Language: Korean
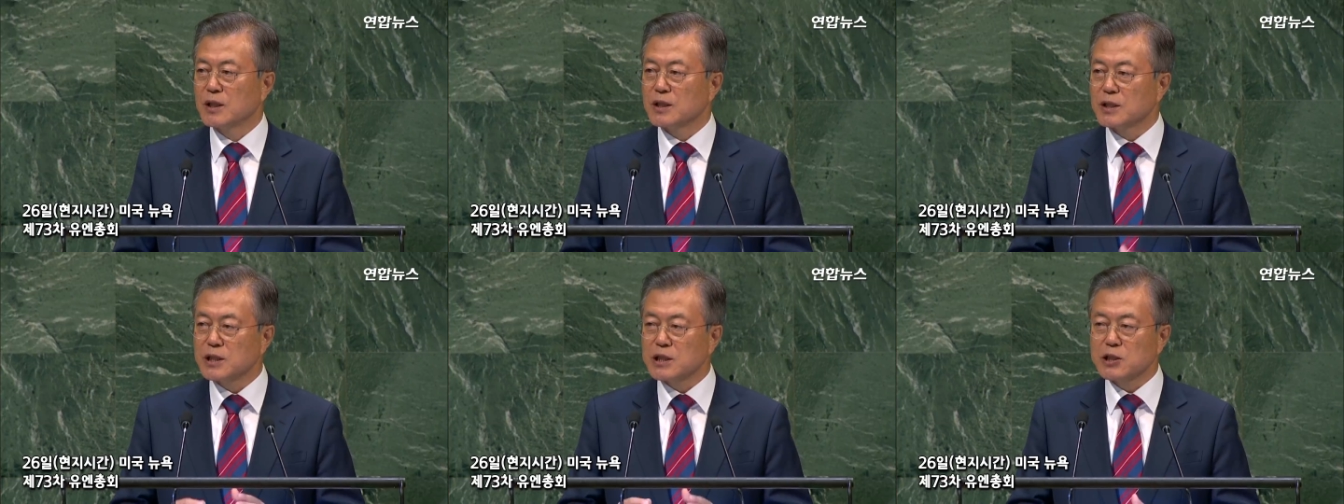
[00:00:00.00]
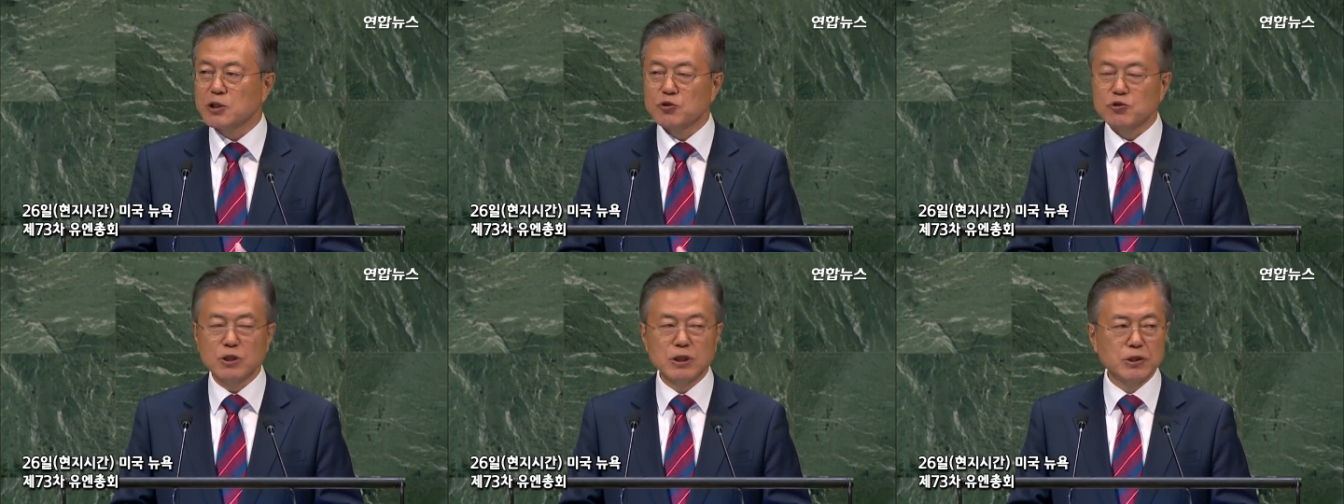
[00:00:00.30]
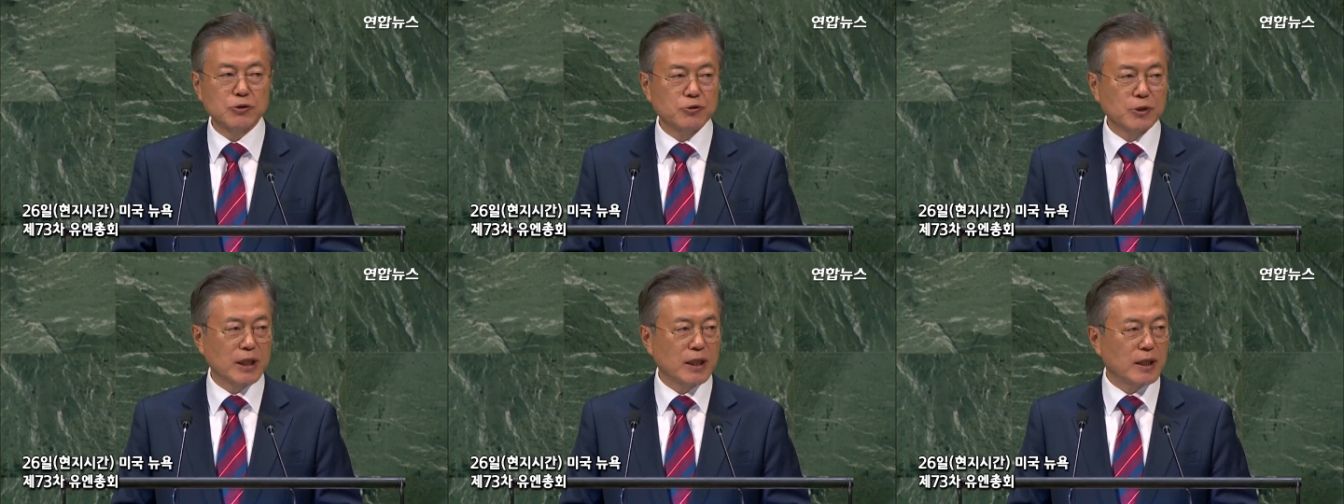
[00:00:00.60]
인권을
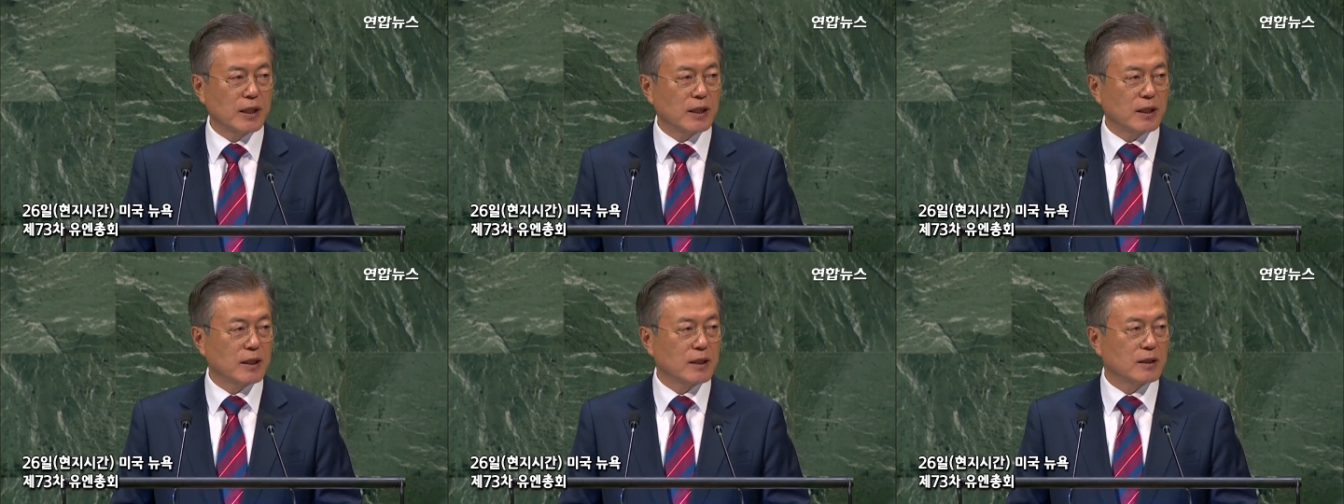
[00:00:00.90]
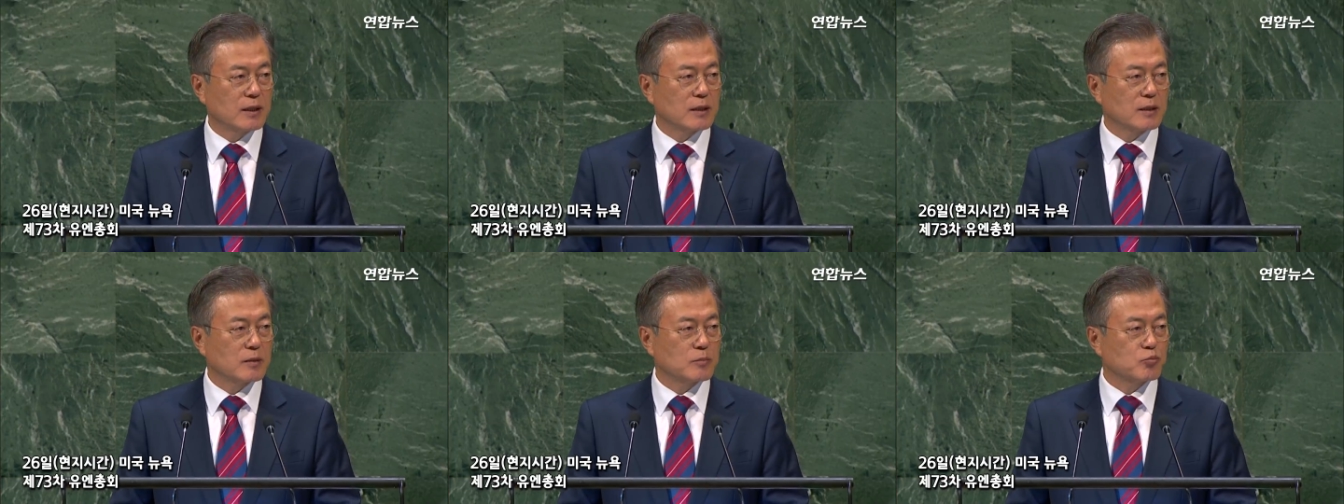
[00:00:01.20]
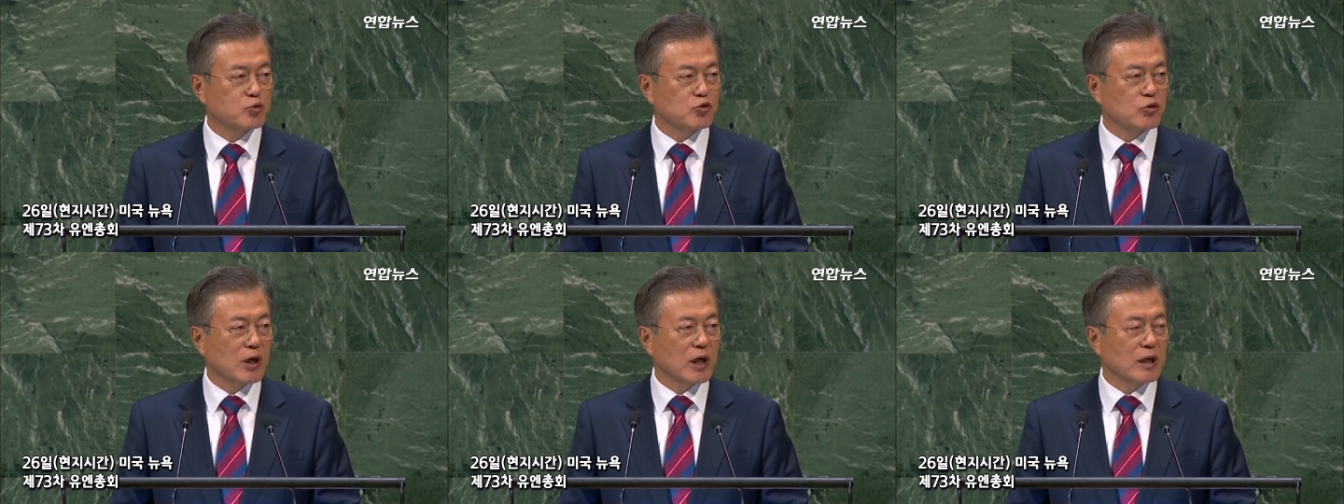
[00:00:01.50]
위해
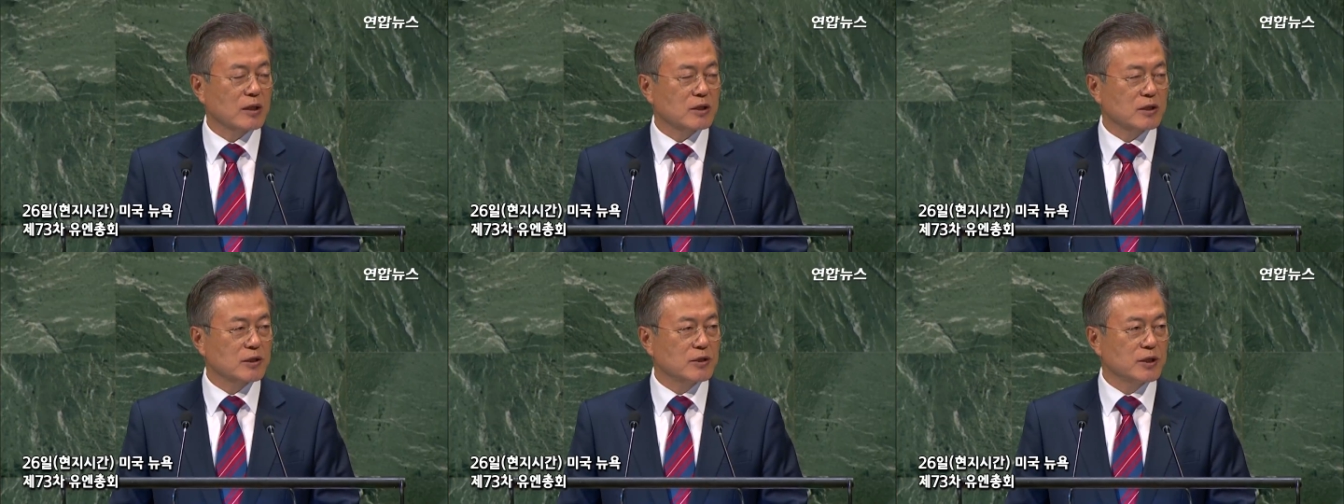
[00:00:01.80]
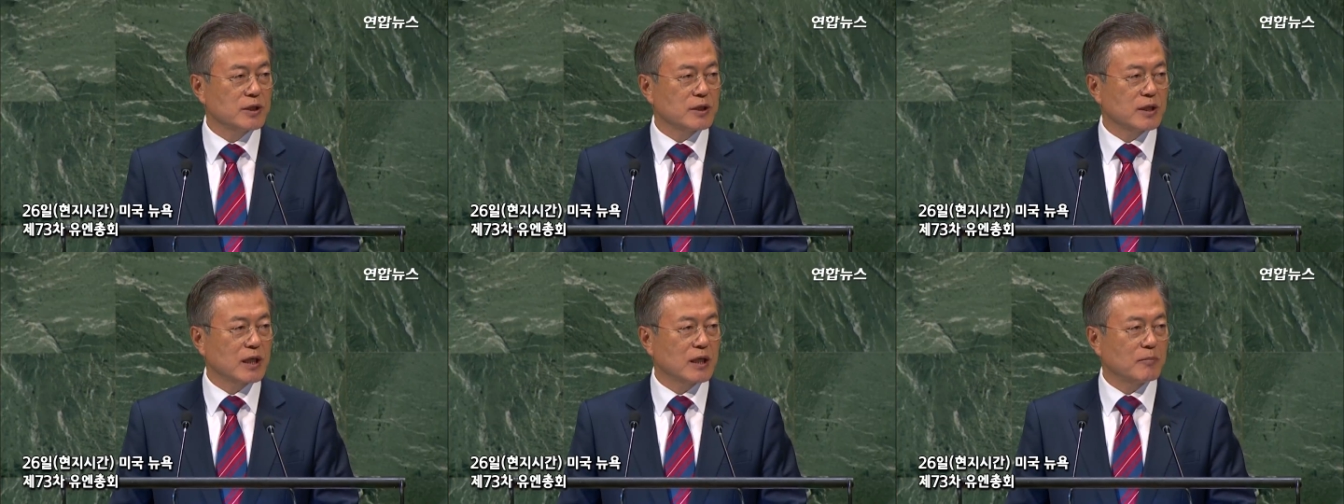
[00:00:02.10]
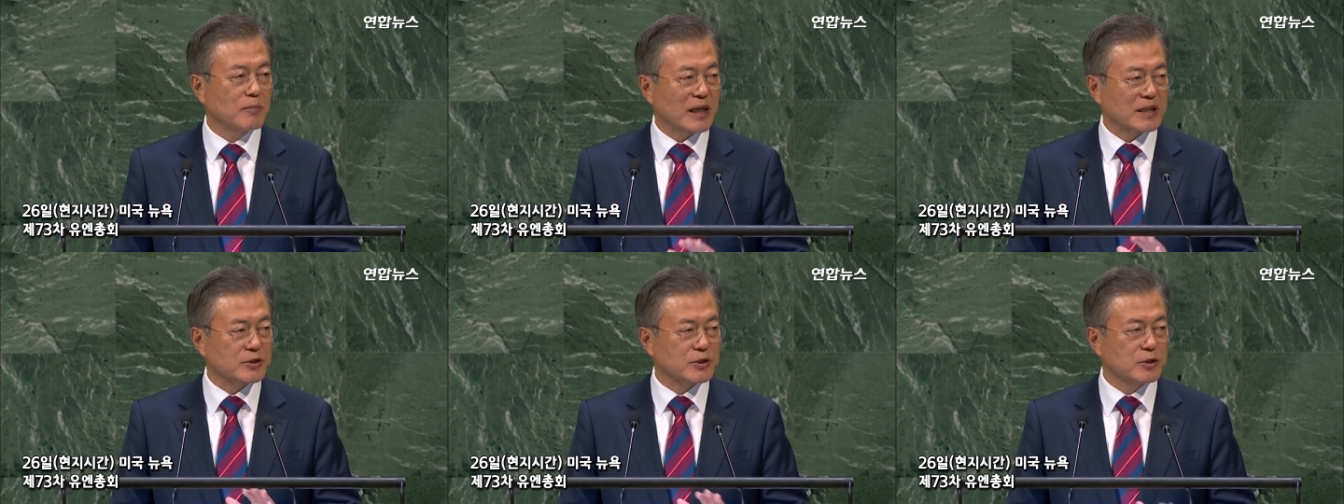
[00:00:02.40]
부당한 권력에
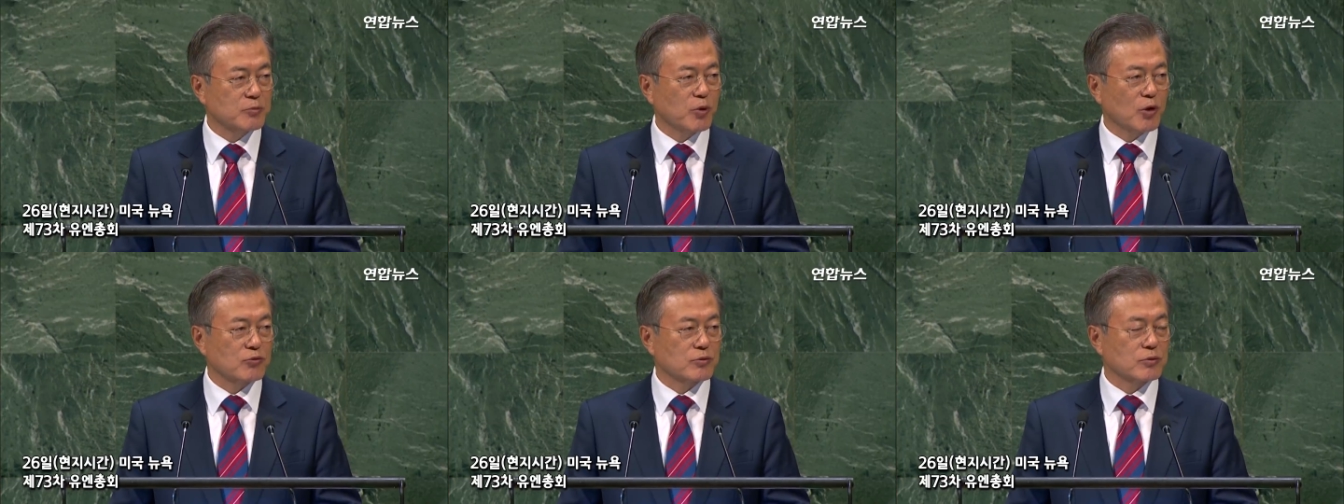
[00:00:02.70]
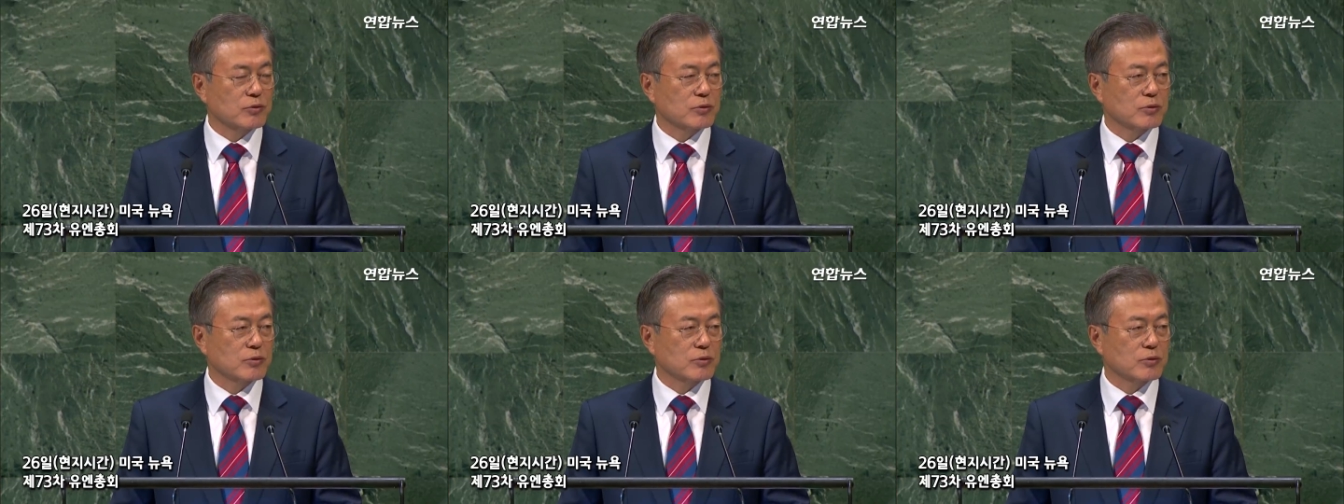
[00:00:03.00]
맞서본